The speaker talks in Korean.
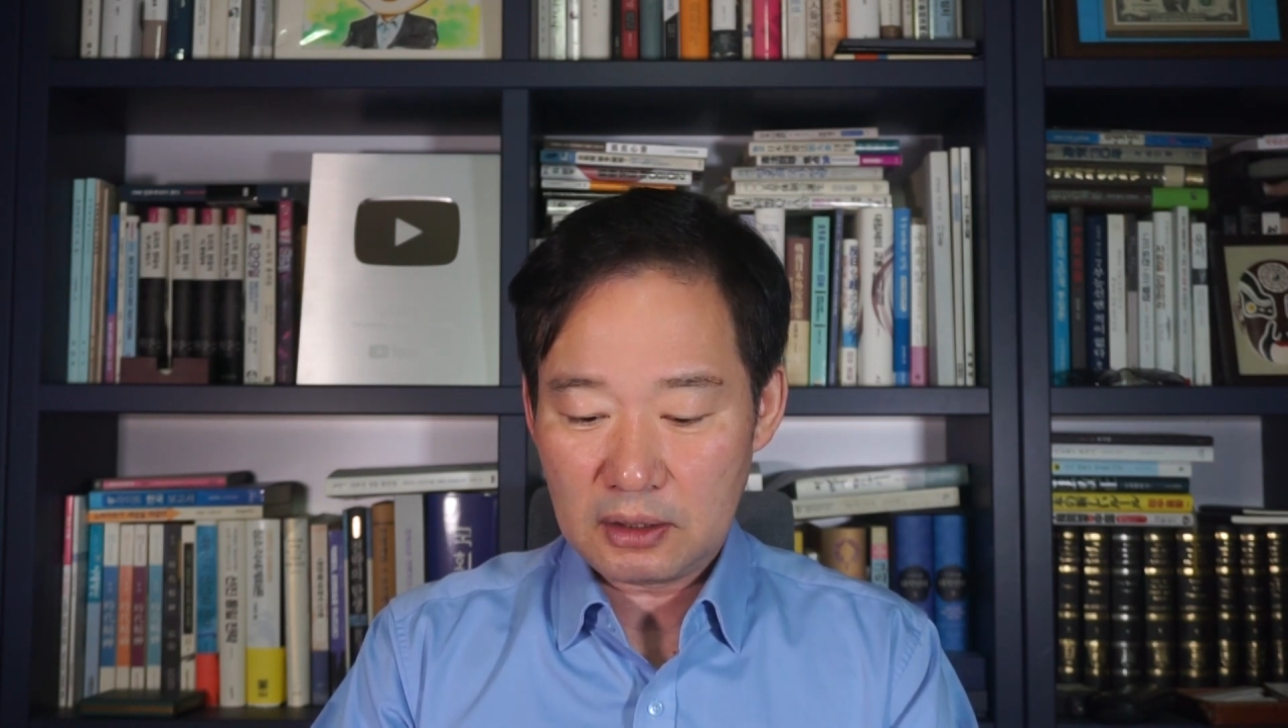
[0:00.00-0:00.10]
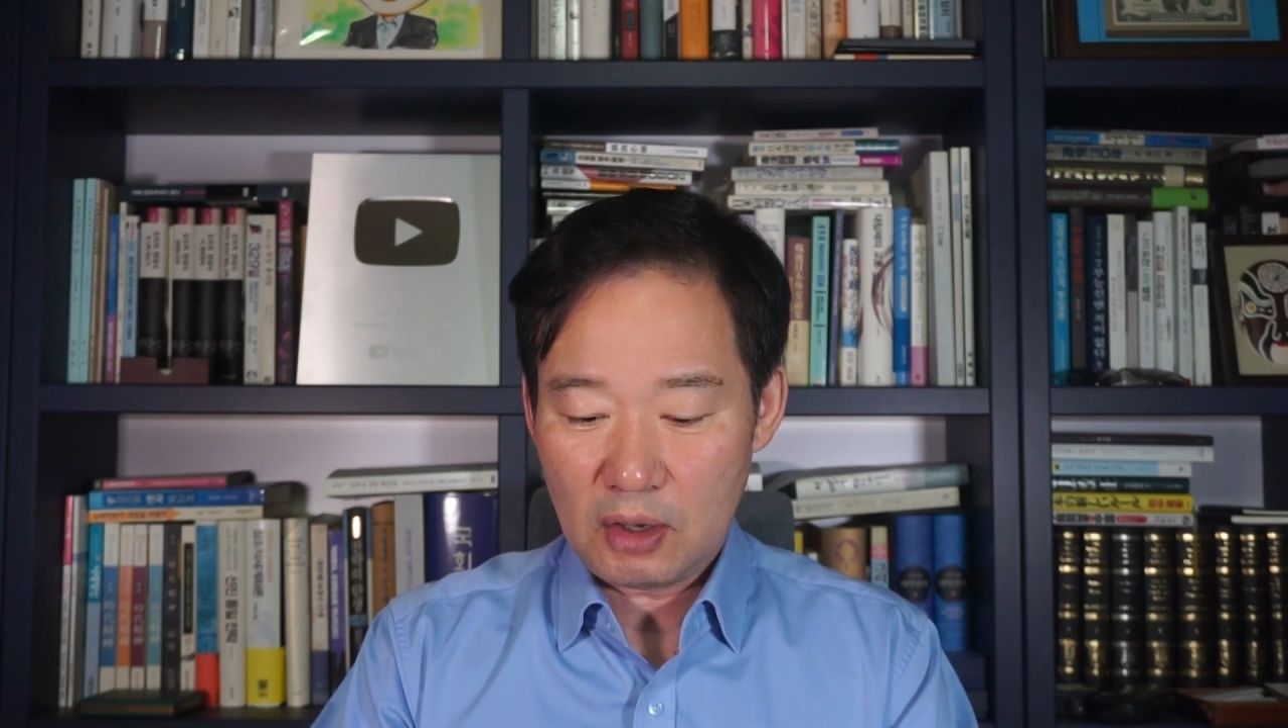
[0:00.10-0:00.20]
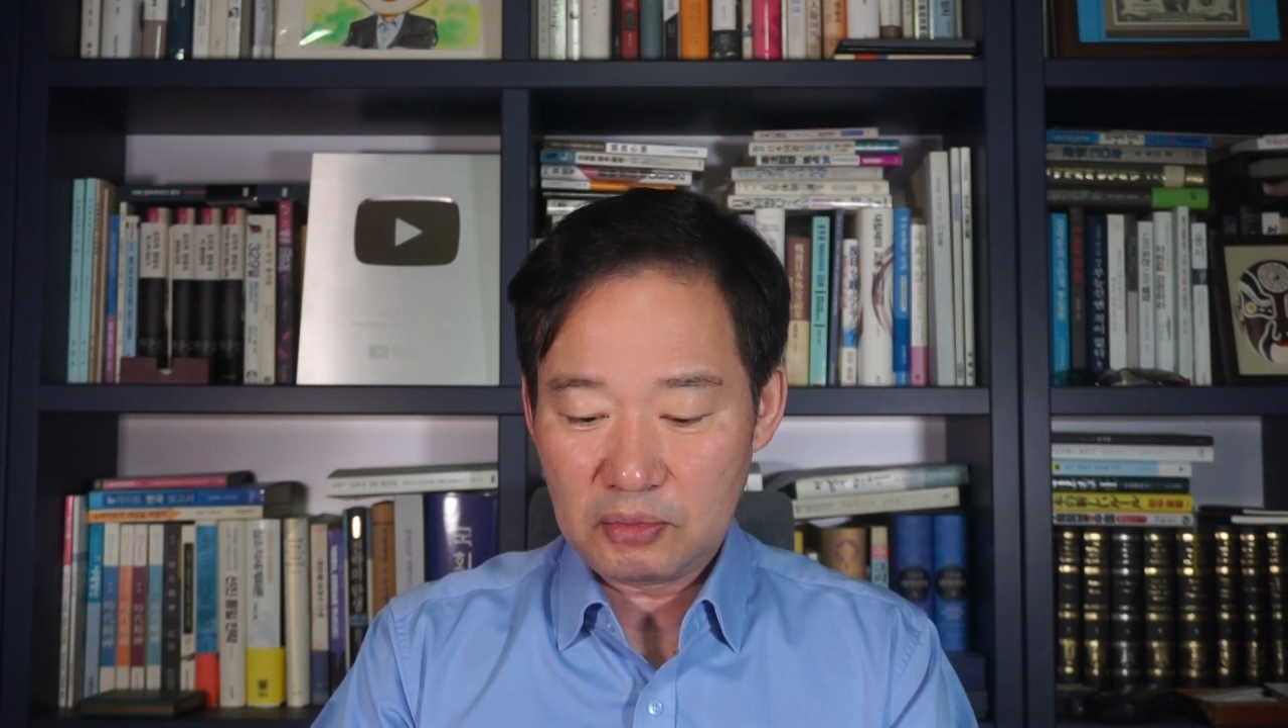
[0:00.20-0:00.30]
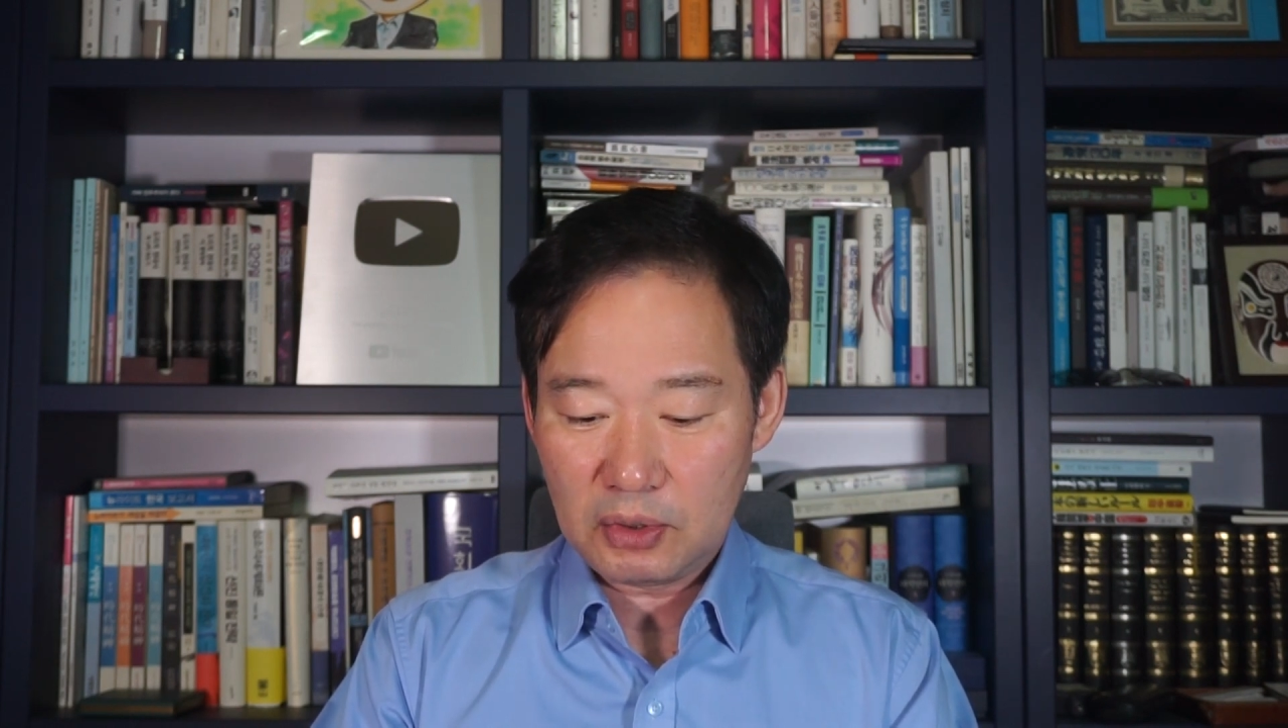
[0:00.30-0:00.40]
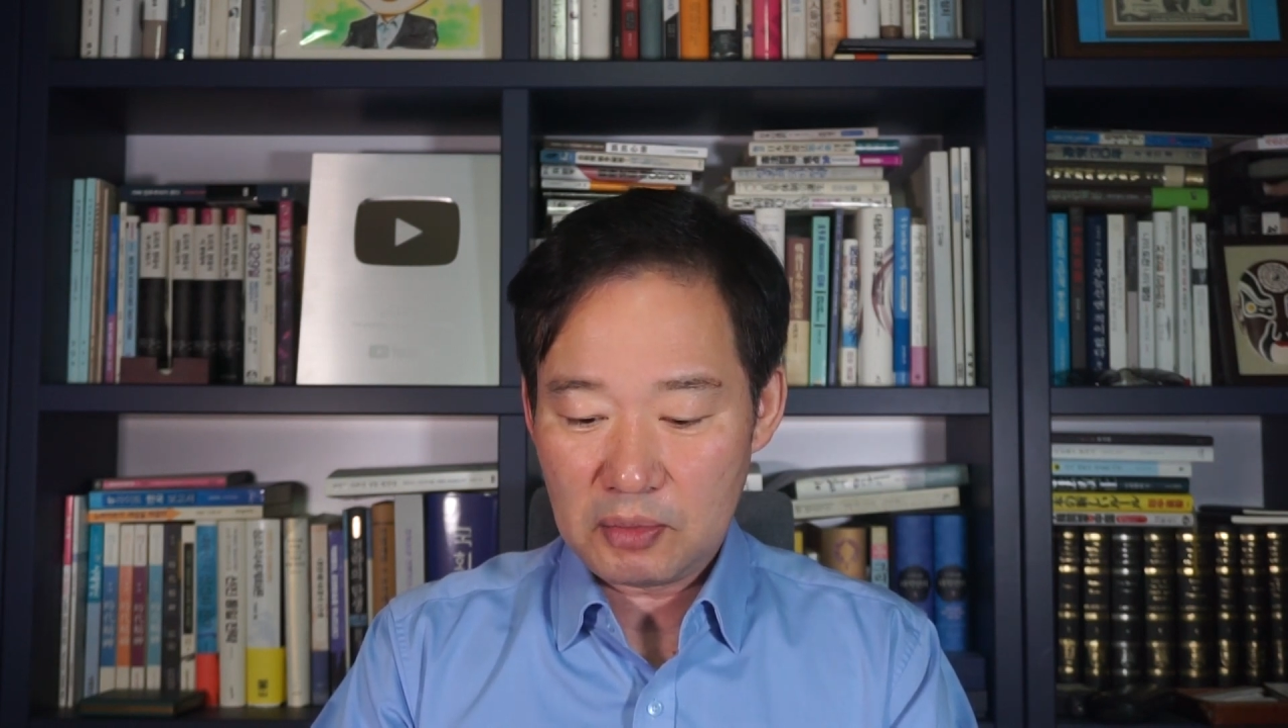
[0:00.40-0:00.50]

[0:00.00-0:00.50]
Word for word: 너무도